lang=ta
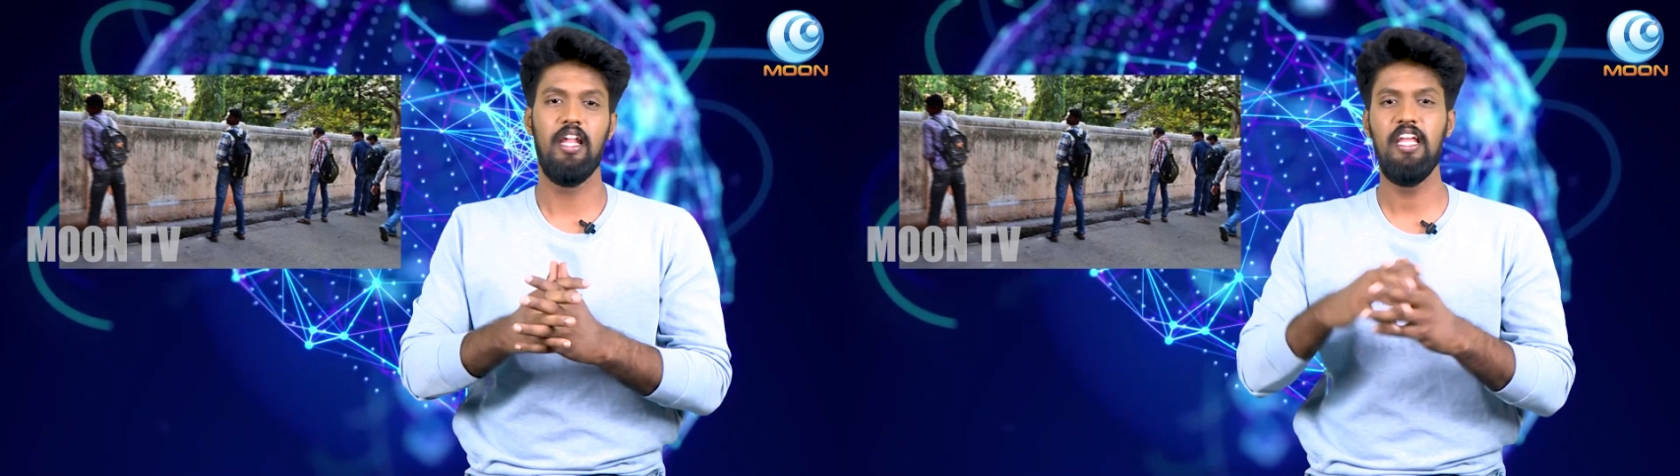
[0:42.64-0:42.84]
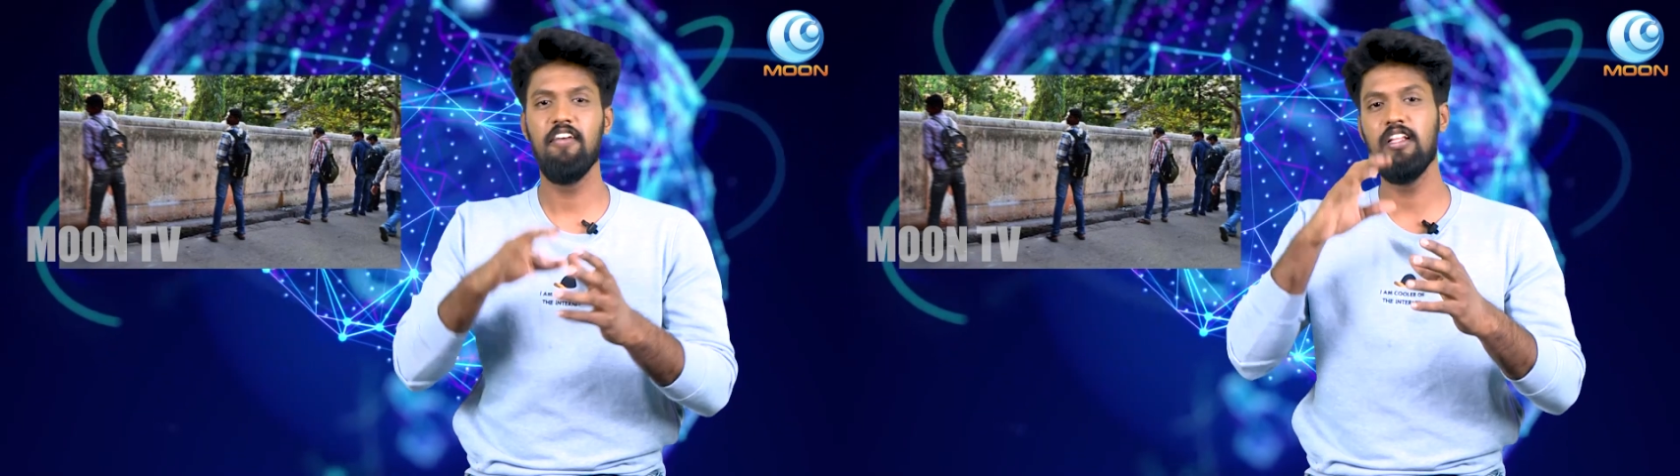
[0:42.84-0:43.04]

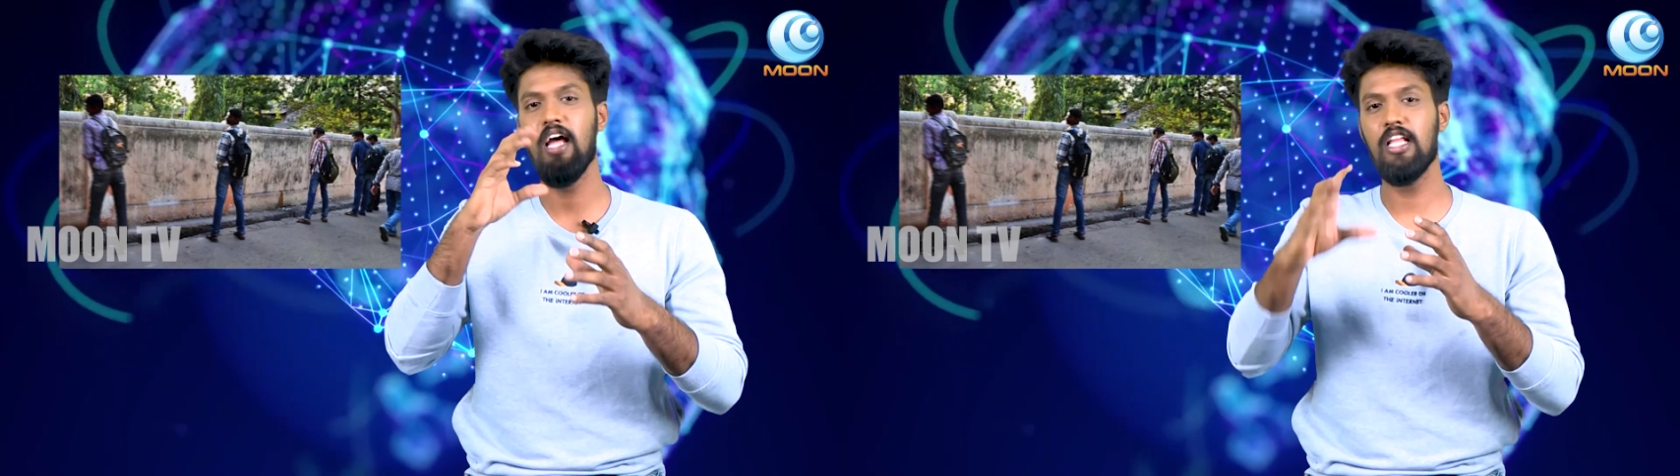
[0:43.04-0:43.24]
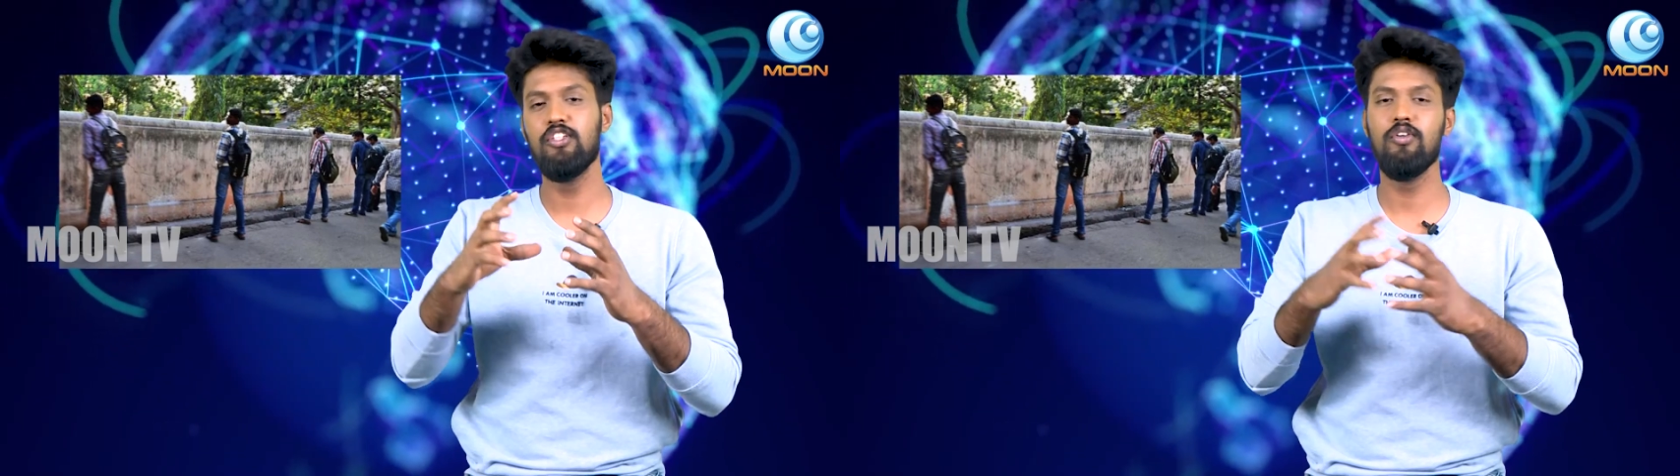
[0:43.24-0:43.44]
நீங்கள் வந்து
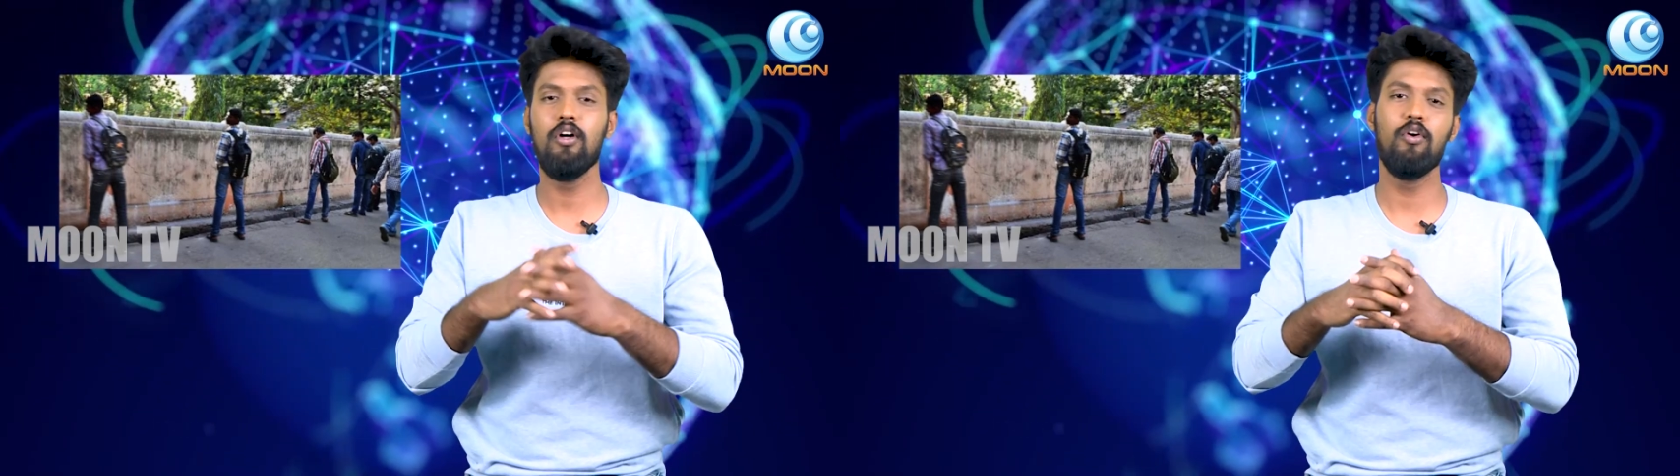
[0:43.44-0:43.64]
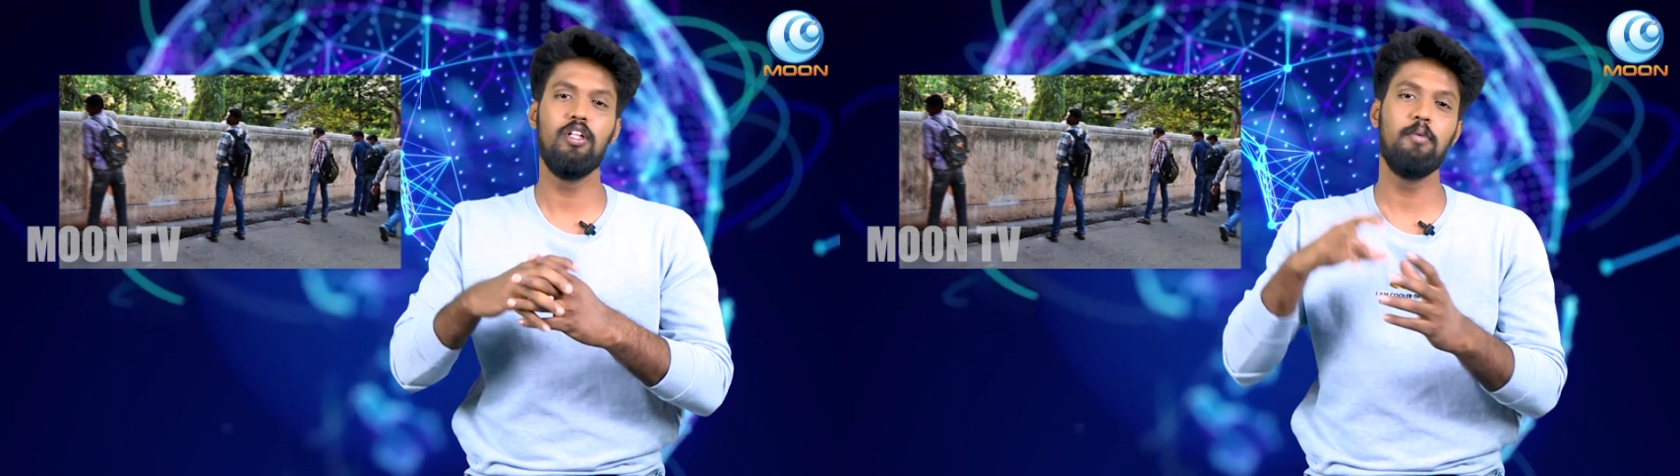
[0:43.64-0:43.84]
அஞ்சு ரூபா
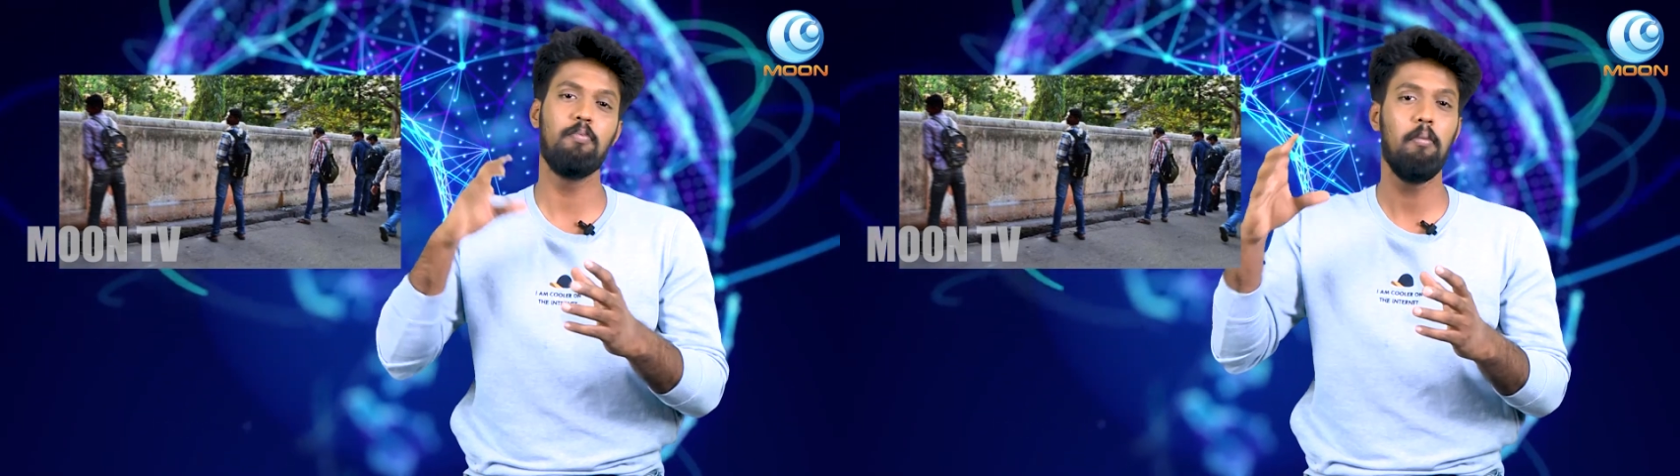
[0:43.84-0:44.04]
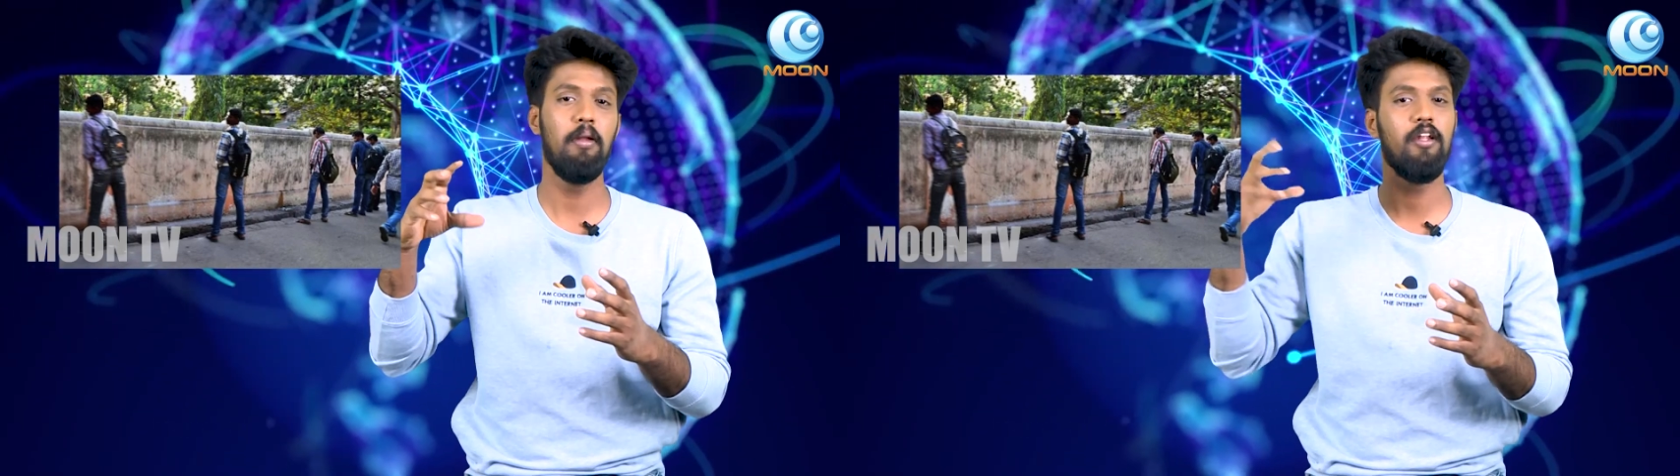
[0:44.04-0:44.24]
கொடுத்து
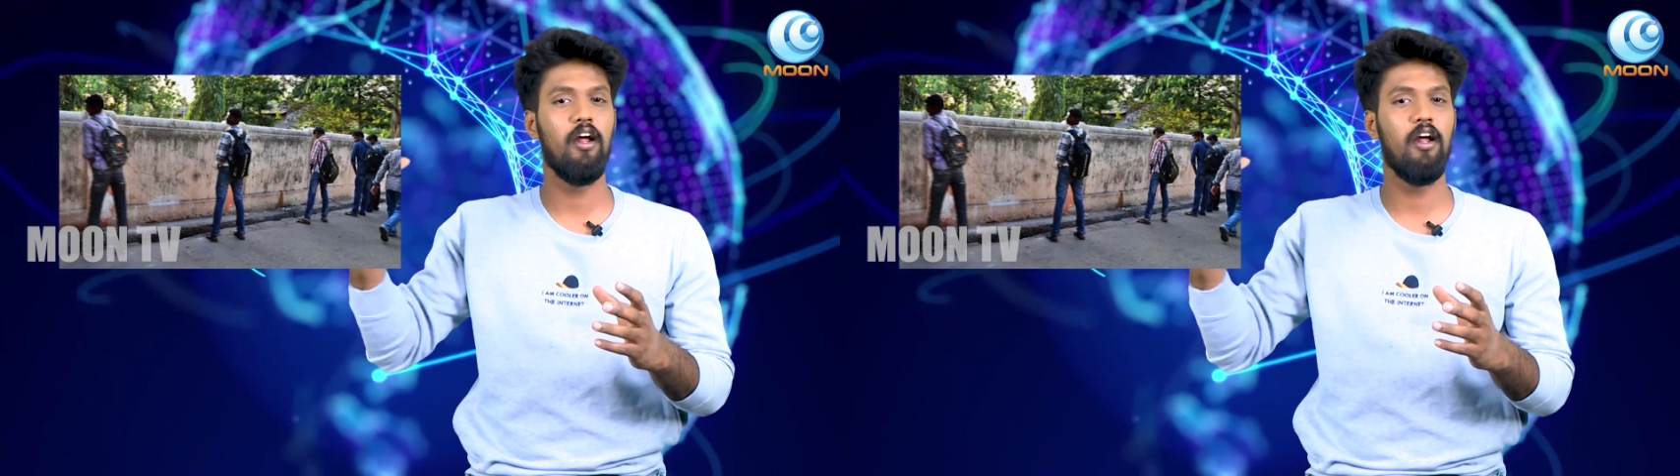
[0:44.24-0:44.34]
பப்ளிக்